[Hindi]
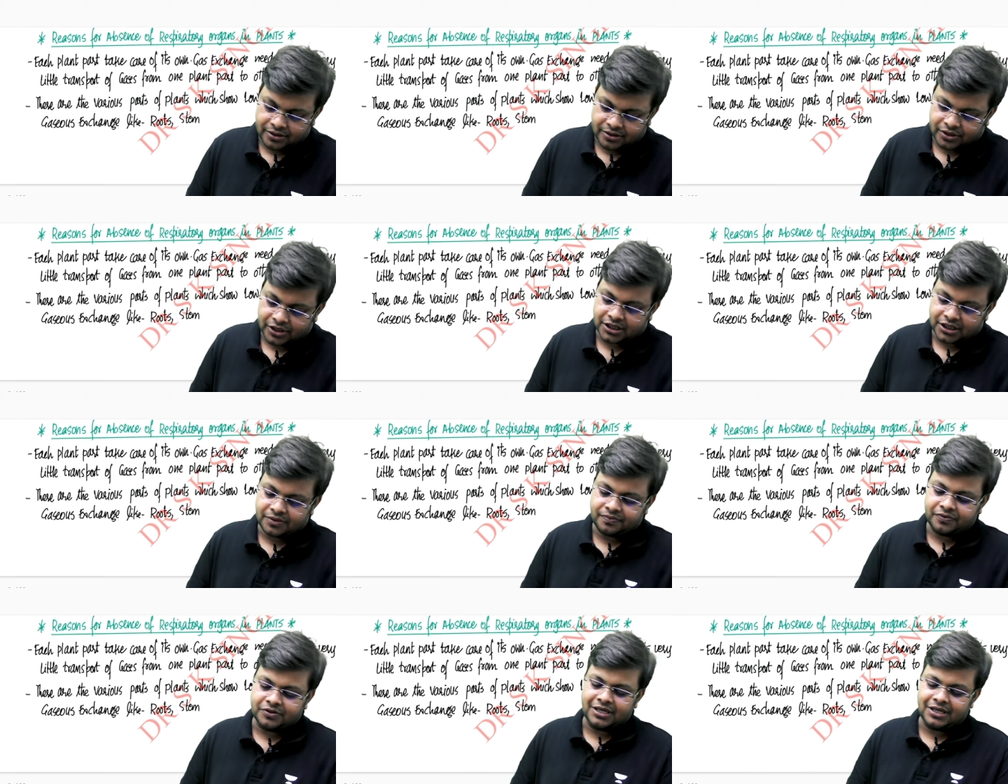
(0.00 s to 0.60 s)

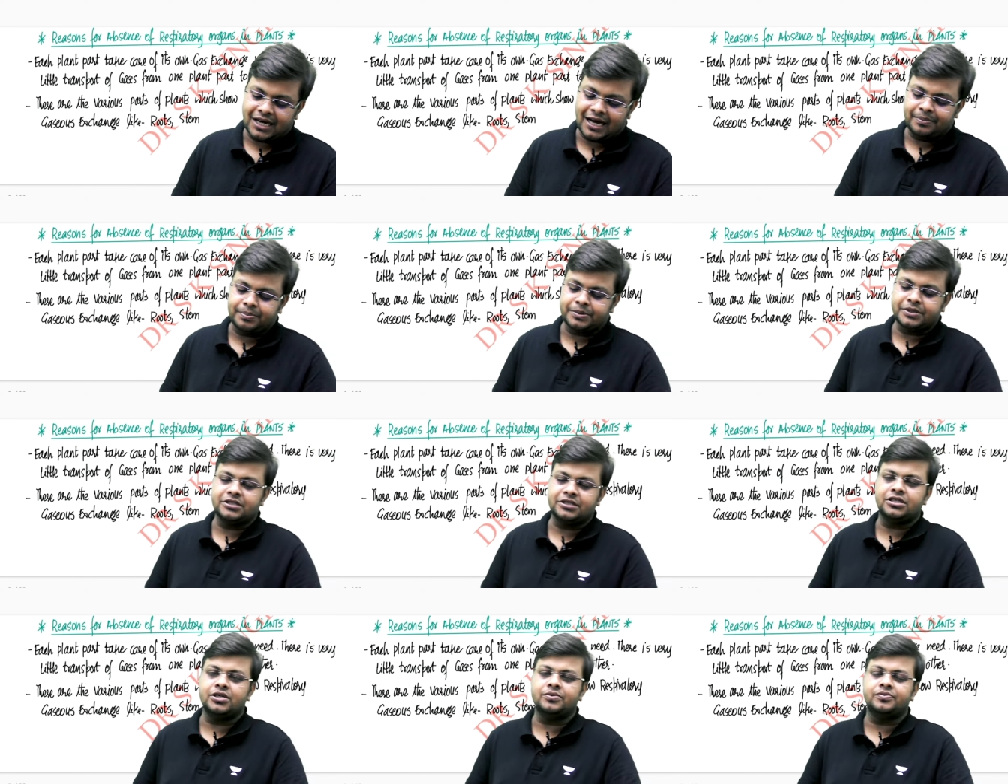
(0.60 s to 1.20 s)
रीजन फॉर द
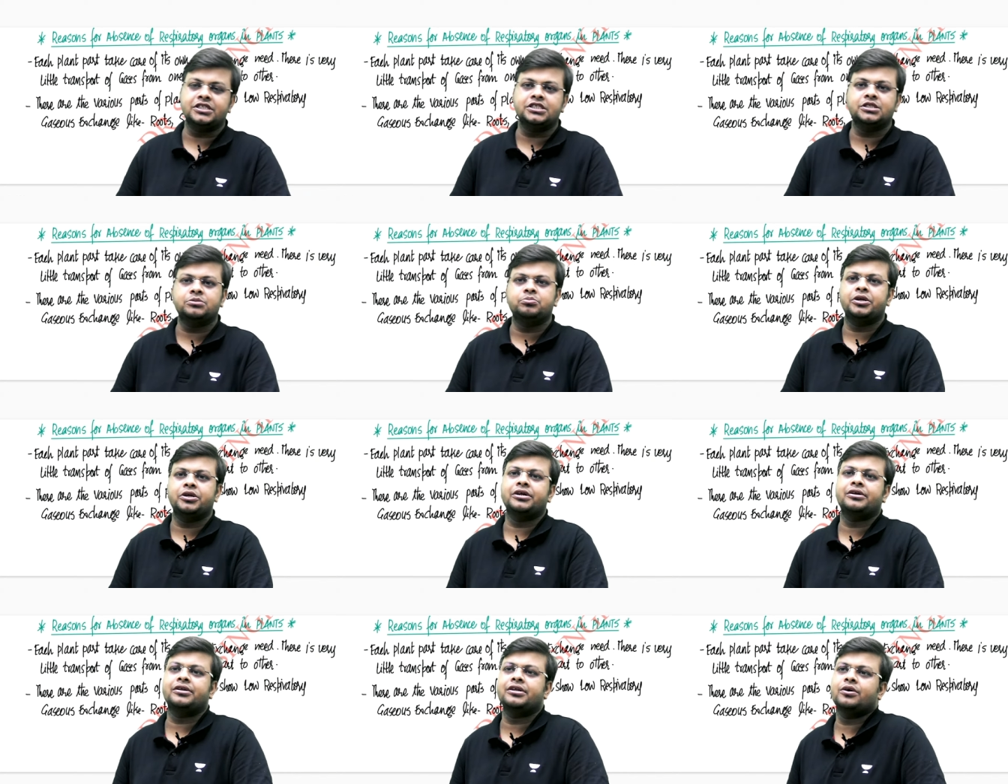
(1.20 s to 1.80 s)
एब्सेंस ऑफ
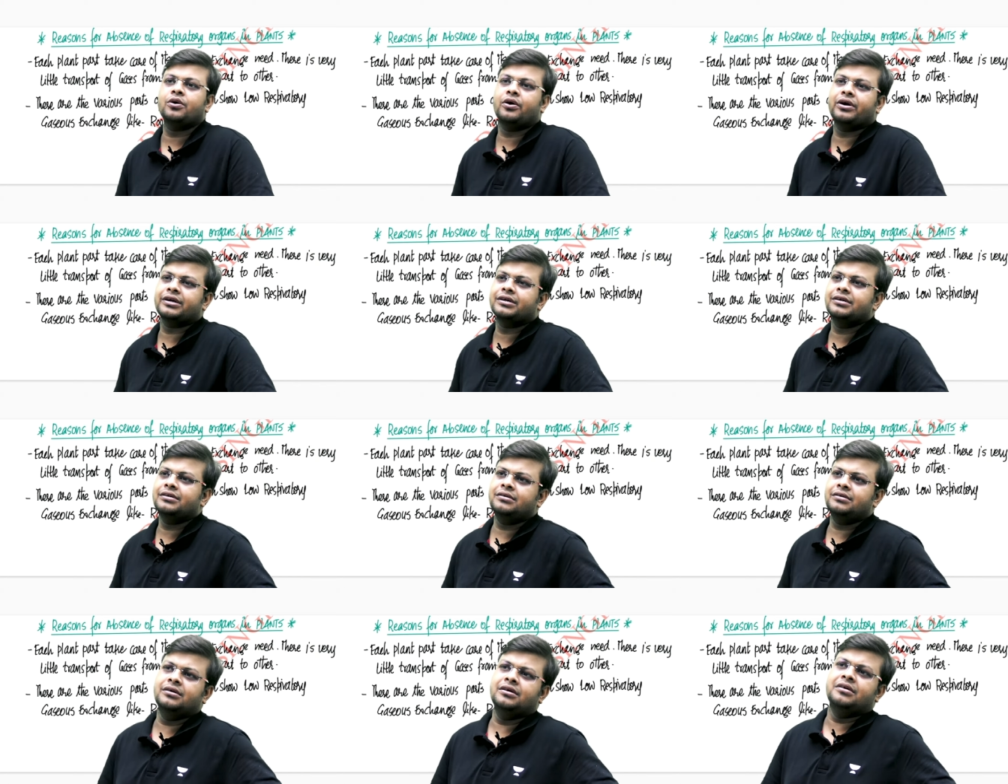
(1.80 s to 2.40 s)
रेस्पिरेटरी
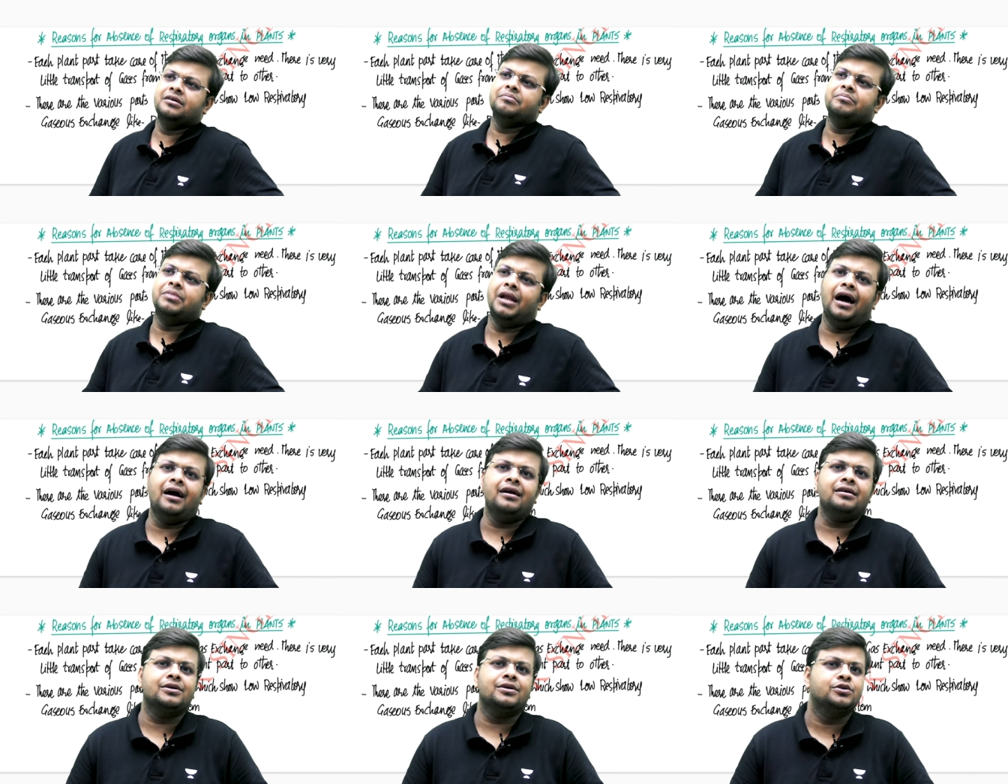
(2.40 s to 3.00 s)
ऑर्गन
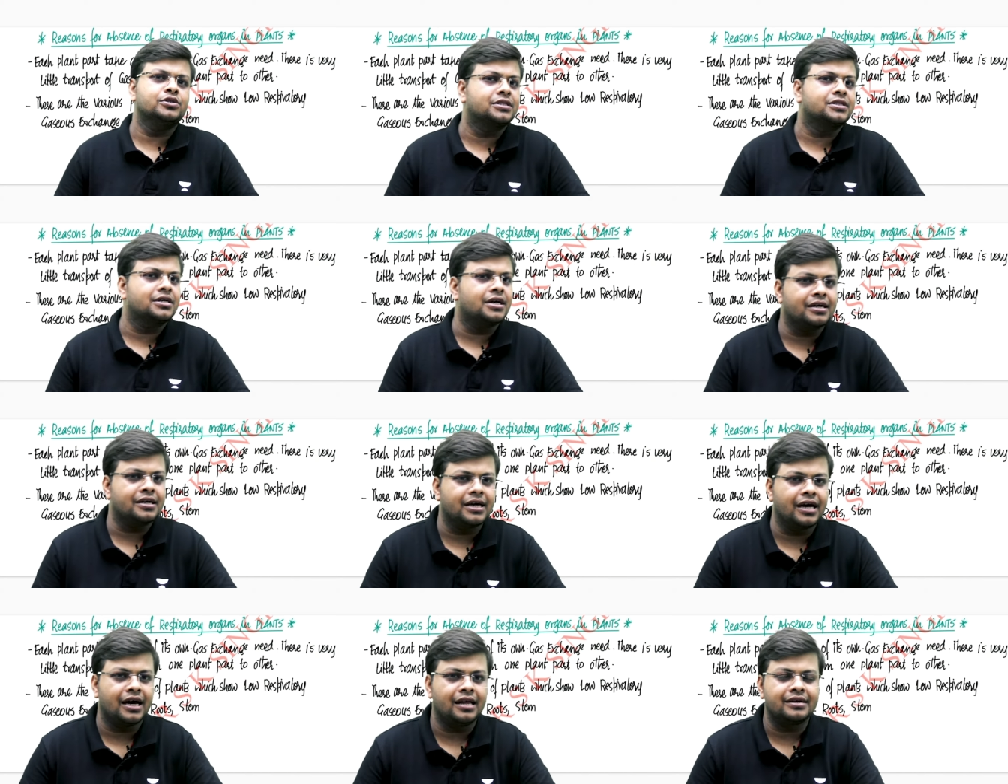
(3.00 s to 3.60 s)
प्लांट खुद का
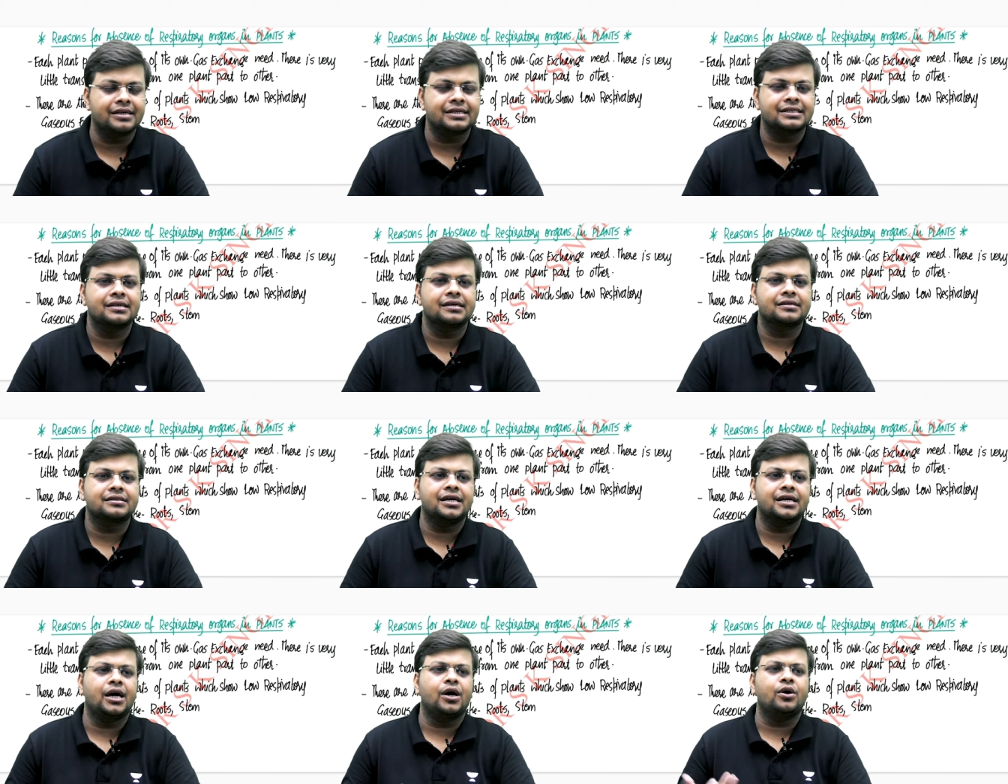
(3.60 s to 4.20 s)
ख्याल रख
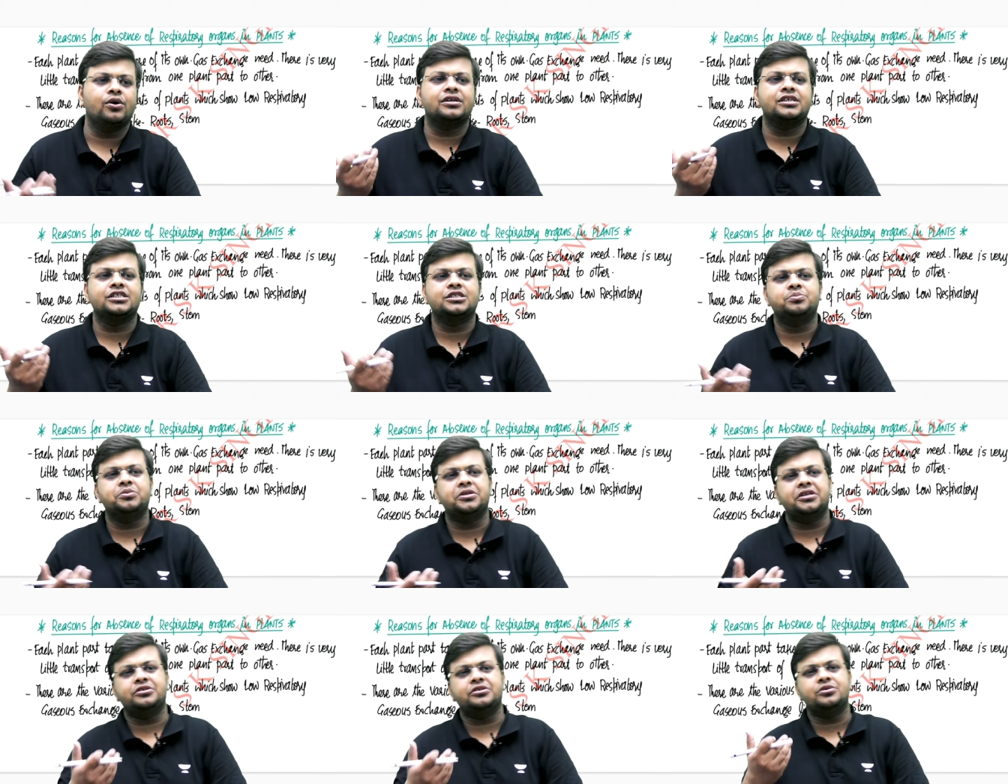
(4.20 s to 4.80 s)
सकता है और
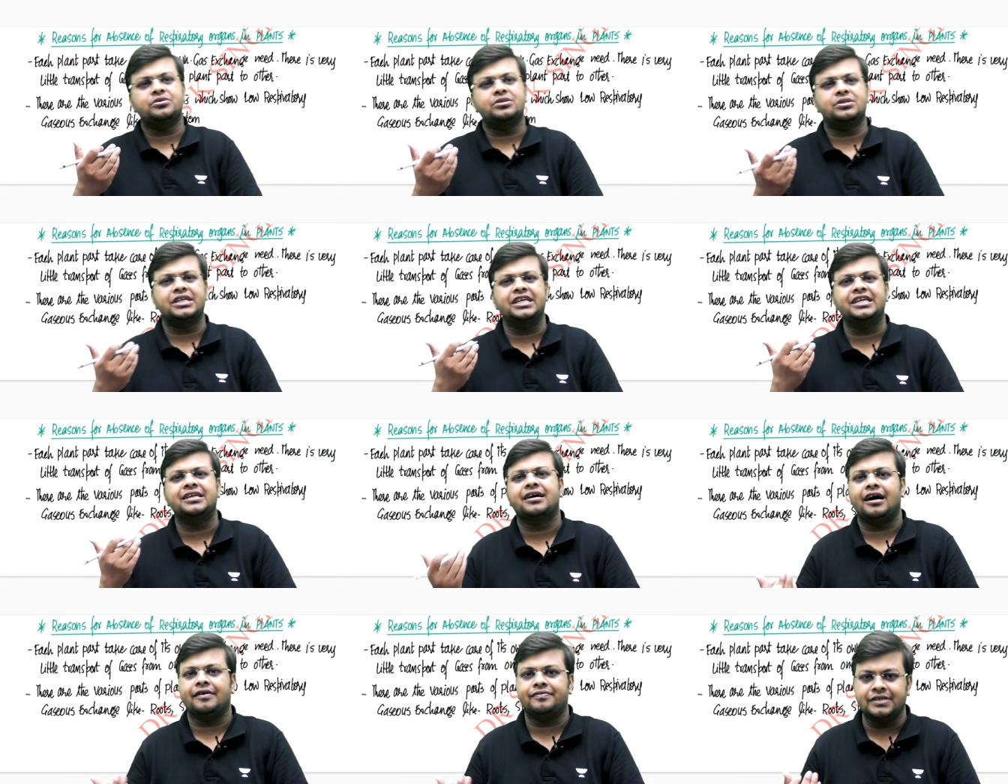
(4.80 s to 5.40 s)
रेस्पिरेशन
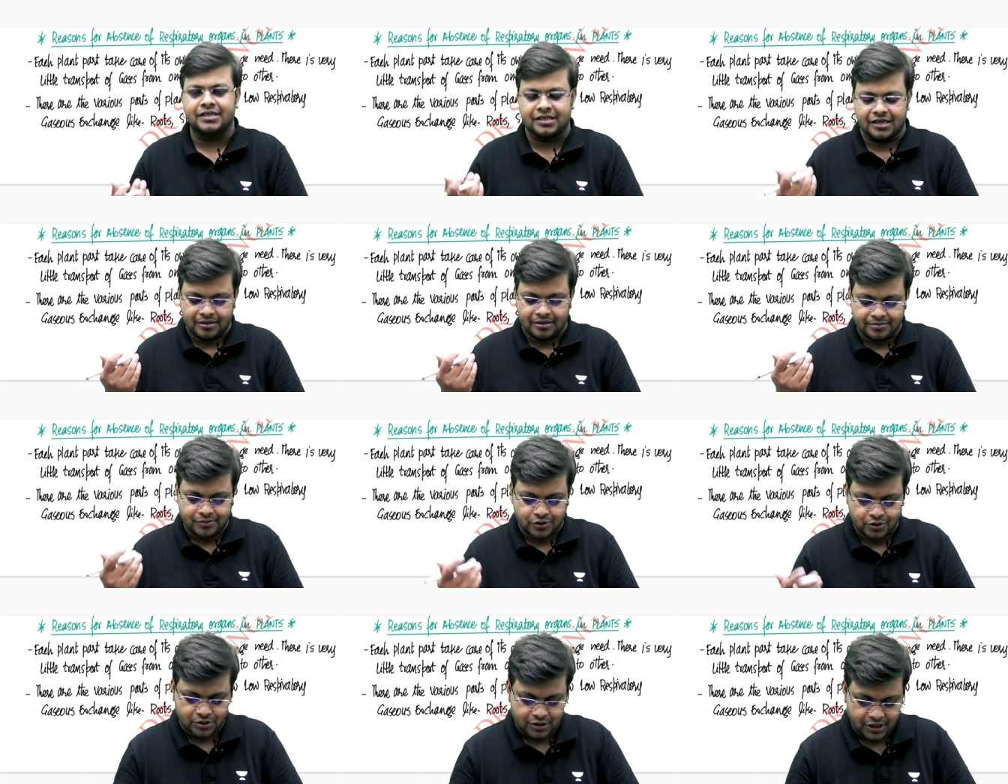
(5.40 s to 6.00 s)
रेट काफ़ी कम
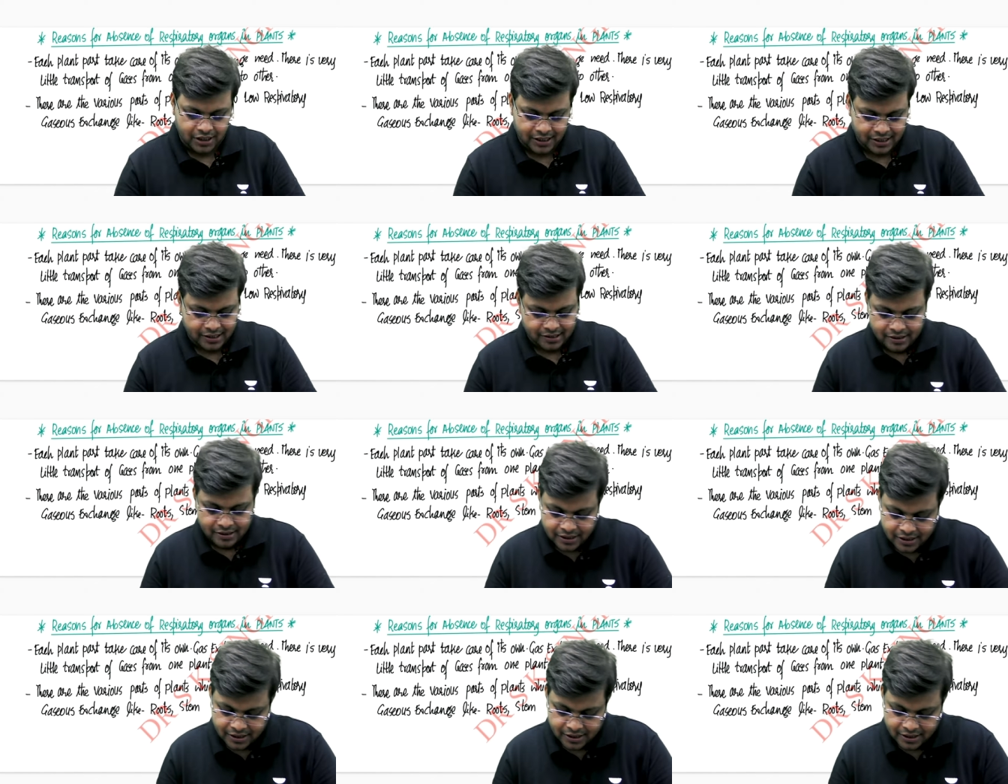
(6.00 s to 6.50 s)
होता है